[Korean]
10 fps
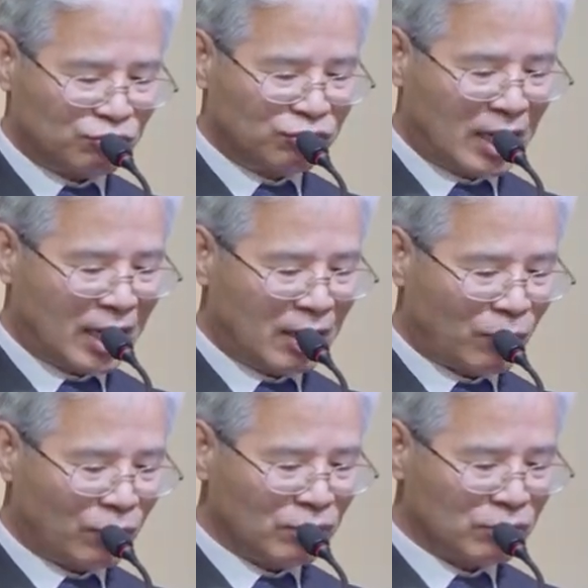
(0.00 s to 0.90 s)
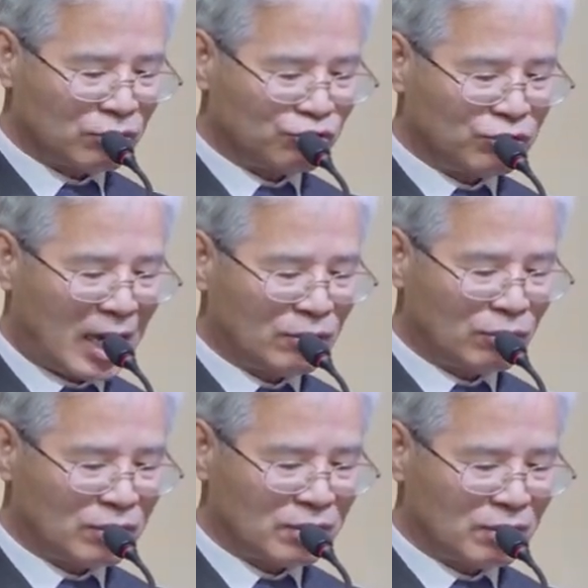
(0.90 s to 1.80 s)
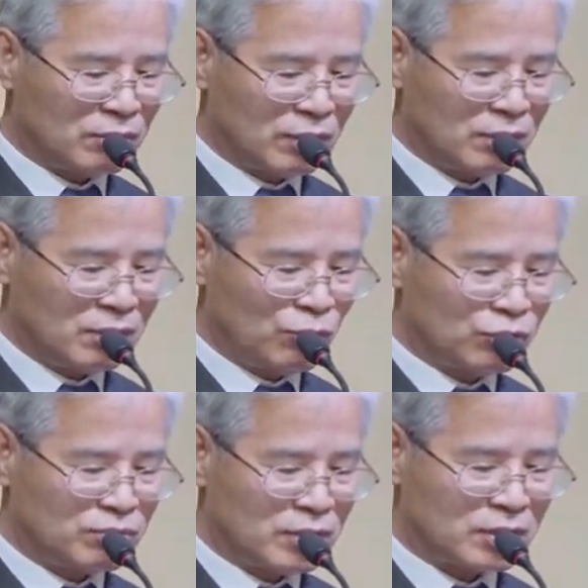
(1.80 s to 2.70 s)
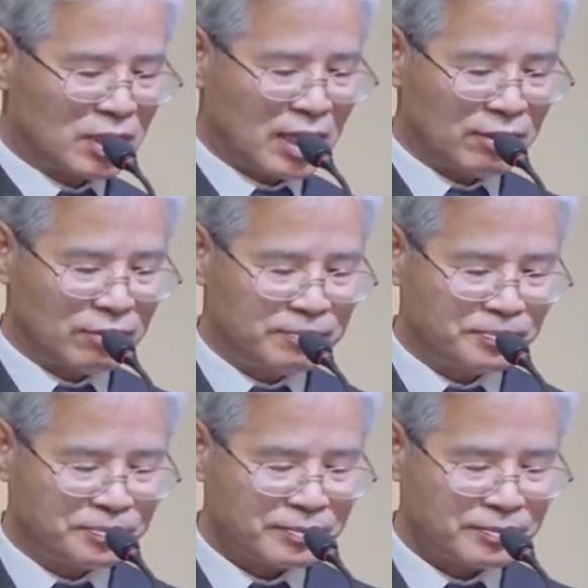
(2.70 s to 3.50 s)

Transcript: 누가가 본 두 강도들은 어떤 모습이었을까요?